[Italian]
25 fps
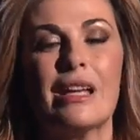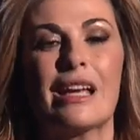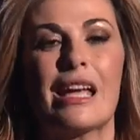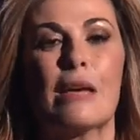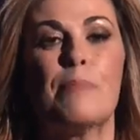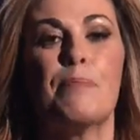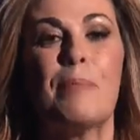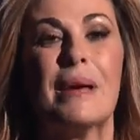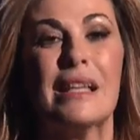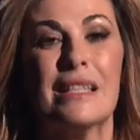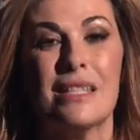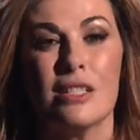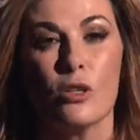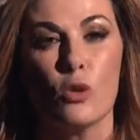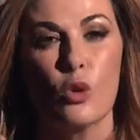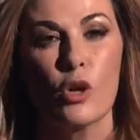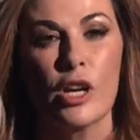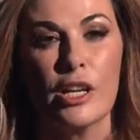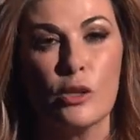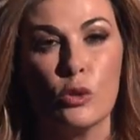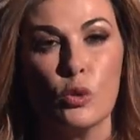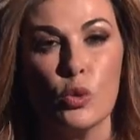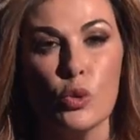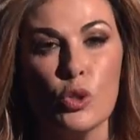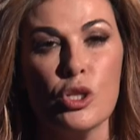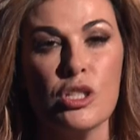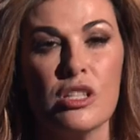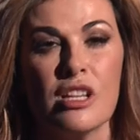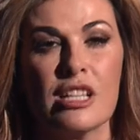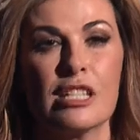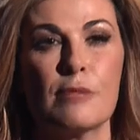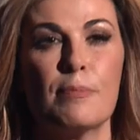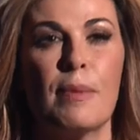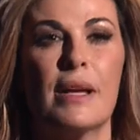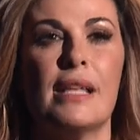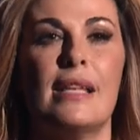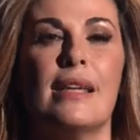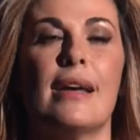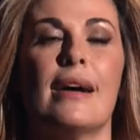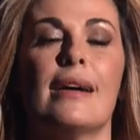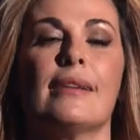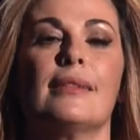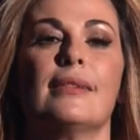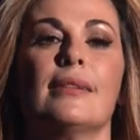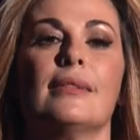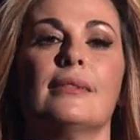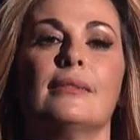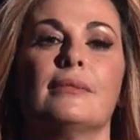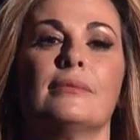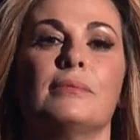che pensano che tu sia
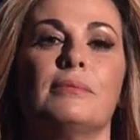sbagliata.